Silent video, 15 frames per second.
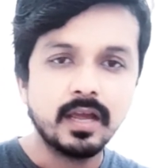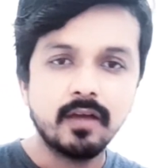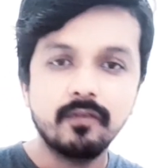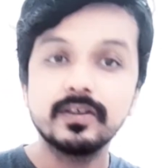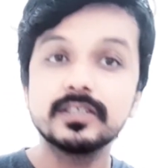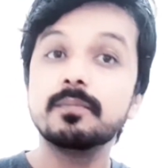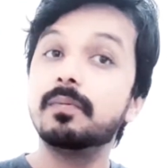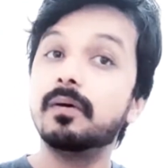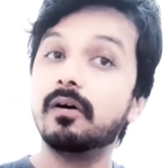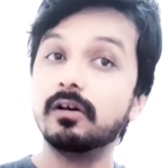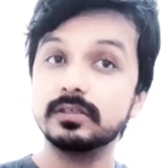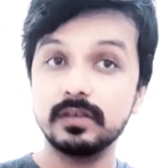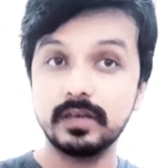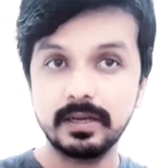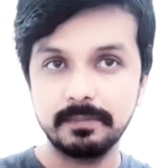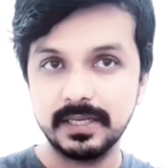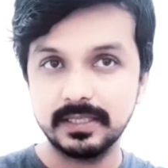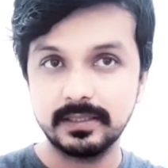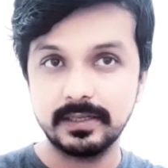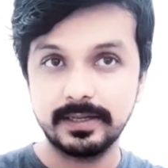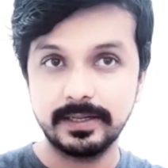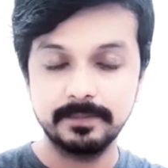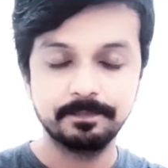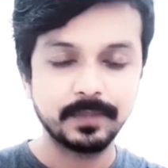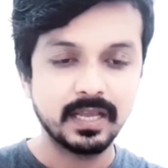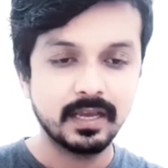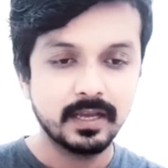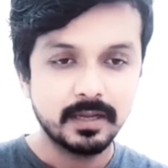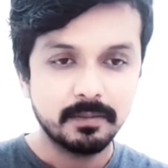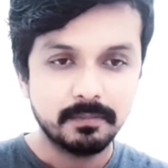वैसे बहुत सारे मेथड हैं
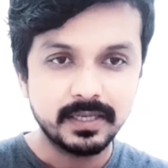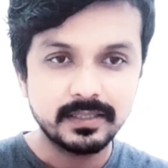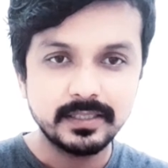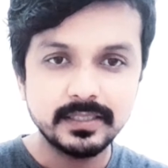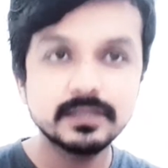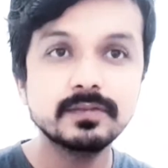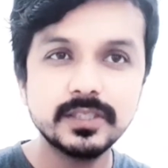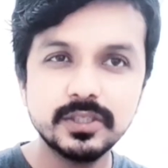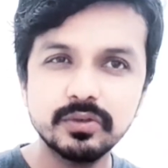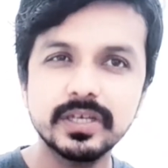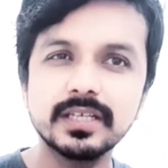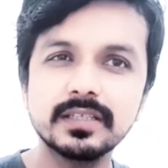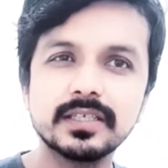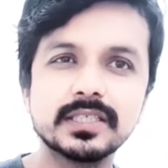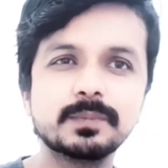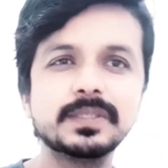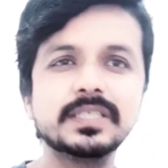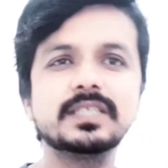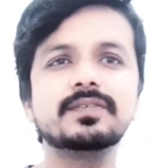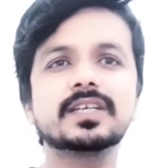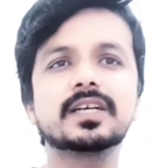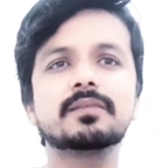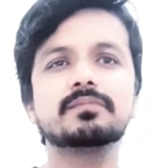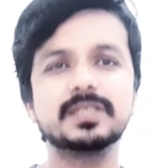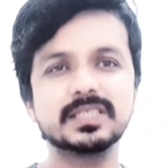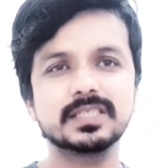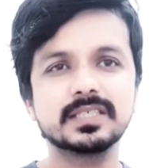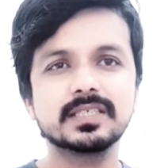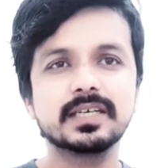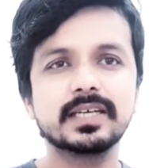बट इस वीडियो के अंदर स्पेसिफिक हम
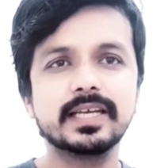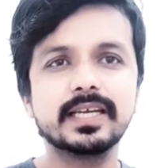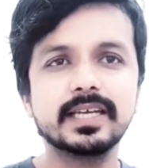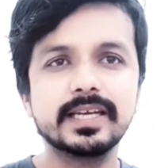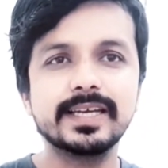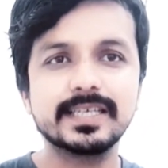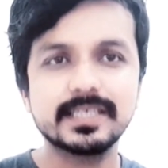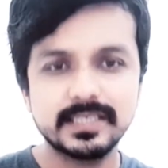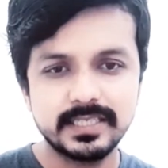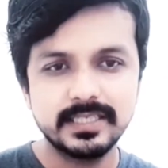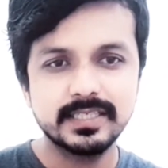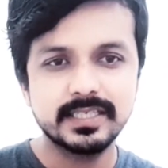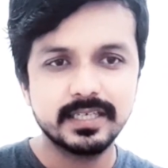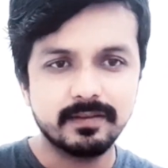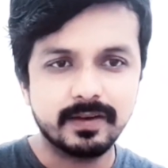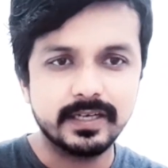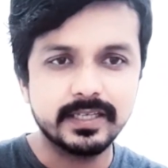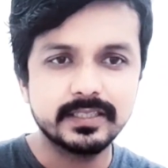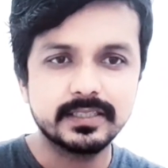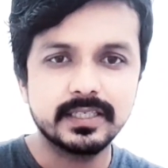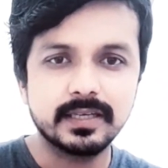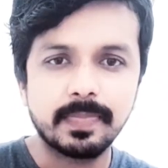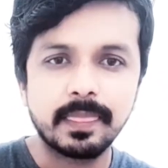डिस्कस करेंगे एक्सचेंज के हवाले से